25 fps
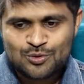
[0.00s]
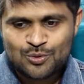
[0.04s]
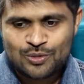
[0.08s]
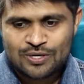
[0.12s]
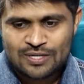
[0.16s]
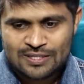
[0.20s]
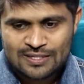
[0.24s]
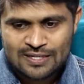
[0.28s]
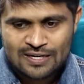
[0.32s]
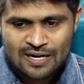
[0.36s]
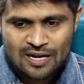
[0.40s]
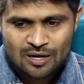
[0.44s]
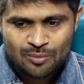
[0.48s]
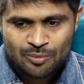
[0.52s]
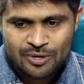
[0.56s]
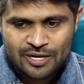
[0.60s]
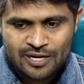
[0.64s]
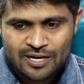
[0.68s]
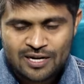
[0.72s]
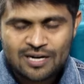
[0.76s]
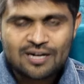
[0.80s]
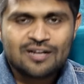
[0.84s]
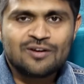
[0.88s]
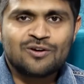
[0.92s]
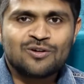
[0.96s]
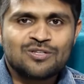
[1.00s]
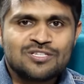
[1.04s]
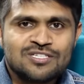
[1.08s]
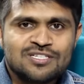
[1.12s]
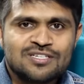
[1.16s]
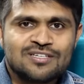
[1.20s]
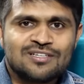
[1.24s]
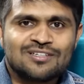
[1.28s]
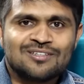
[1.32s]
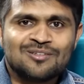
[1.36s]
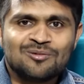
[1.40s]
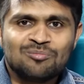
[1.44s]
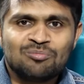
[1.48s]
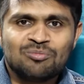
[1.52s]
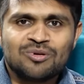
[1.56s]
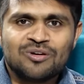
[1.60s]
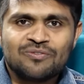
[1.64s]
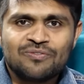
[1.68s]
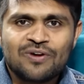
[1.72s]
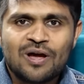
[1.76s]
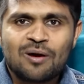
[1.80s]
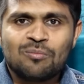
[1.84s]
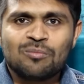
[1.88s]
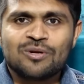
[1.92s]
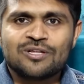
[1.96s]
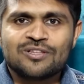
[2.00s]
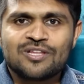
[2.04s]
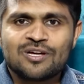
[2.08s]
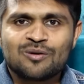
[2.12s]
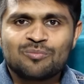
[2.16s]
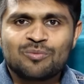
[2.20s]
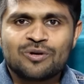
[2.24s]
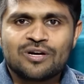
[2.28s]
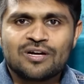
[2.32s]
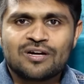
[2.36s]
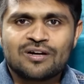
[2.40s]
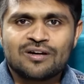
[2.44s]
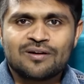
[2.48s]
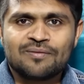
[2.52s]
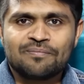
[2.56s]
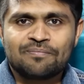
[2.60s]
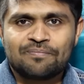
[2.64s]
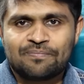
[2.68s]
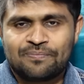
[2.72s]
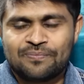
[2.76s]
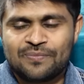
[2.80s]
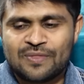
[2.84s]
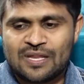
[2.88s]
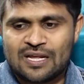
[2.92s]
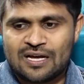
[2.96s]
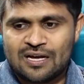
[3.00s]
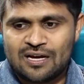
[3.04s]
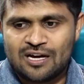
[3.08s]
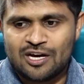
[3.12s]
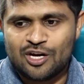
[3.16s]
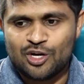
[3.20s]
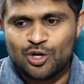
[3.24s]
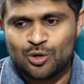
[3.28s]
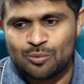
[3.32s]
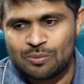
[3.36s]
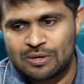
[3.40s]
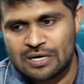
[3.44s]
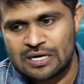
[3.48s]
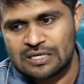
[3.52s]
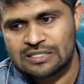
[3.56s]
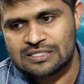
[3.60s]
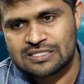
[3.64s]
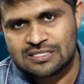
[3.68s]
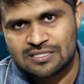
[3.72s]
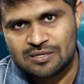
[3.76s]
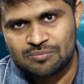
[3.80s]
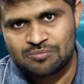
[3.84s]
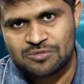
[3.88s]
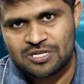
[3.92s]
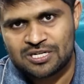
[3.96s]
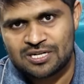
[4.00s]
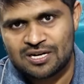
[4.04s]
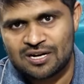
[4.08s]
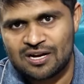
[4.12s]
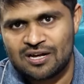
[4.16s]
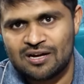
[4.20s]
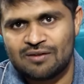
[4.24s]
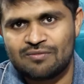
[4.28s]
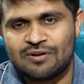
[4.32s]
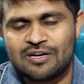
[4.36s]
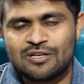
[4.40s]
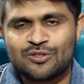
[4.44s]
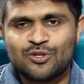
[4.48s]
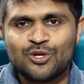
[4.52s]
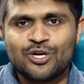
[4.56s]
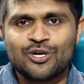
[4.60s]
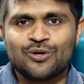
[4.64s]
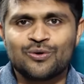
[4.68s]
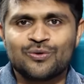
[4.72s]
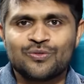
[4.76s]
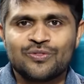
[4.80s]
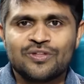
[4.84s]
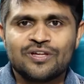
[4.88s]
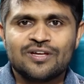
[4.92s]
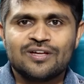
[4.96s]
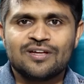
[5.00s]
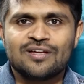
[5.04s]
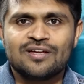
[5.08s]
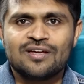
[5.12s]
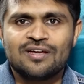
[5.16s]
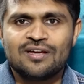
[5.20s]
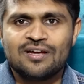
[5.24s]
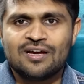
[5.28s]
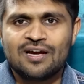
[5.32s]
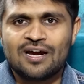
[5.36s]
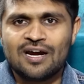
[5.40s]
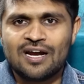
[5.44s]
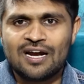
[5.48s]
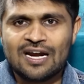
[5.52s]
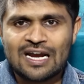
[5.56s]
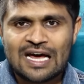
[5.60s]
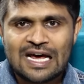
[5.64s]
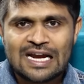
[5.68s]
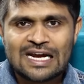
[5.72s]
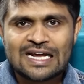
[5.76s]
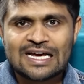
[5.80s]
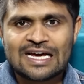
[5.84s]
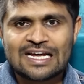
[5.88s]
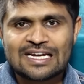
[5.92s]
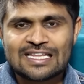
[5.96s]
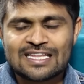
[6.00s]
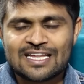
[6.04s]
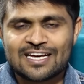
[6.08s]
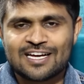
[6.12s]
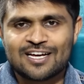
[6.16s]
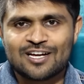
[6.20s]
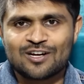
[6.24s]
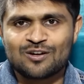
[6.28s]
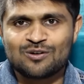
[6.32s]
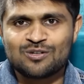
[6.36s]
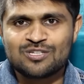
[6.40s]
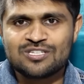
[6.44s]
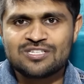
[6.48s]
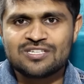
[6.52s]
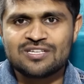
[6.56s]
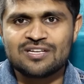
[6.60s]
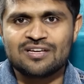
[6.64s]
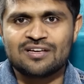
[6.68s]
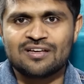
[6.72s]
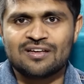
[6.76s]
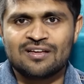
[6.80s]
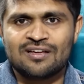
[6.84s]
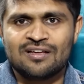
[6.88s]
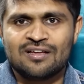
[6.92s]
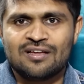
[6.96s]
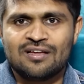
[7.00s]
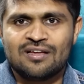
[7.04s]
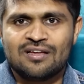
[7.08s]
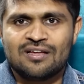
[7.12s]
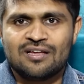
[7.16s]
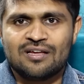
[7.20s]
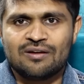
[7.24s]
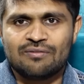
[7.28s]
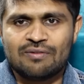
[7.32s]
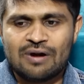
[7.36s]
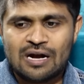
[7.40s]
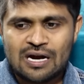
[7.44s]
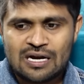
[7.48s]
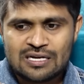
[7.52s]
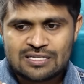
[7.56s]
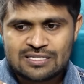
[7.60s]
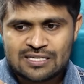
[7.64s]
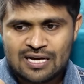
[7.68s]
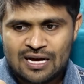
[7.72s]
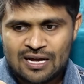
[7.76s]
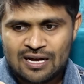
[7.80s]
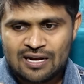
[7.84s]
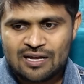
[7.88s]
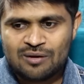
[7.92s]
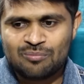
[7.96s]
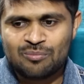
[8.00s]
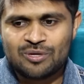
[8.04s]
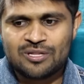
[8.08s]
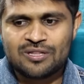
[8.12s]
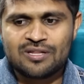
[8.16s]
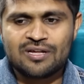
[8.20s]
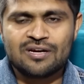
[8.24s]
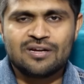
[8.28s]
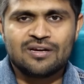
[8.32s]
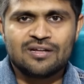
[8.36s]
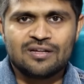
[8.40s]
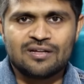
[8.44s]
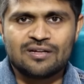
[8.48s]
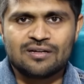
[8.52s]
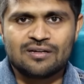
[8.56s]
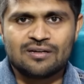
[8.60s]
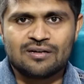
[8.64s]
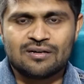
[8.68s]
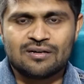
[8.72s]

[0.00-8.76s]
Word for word: సో గత నలభై ఏళ్ళ నుంచి మీ ఫ్యామిలీ తరపున న్యూమరాలజీ సబ్జెక్ట్ అలా వెళ్తూనే ఉంది అండ్ నాన్నగారి దగ్గర నుంచి వాళ్ళు చాలామంది అండి